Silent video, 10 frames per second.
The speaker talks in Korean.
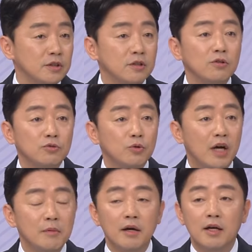그것도
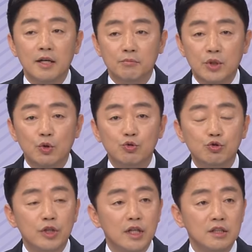아마 비용
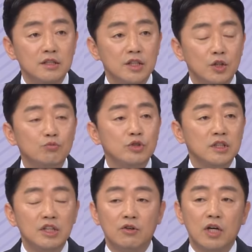추계라든지 이런
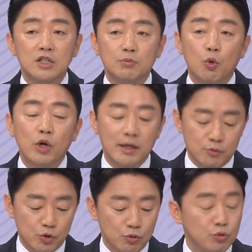문제들이 여러 가지
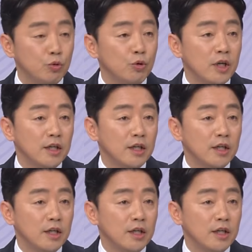복합적으로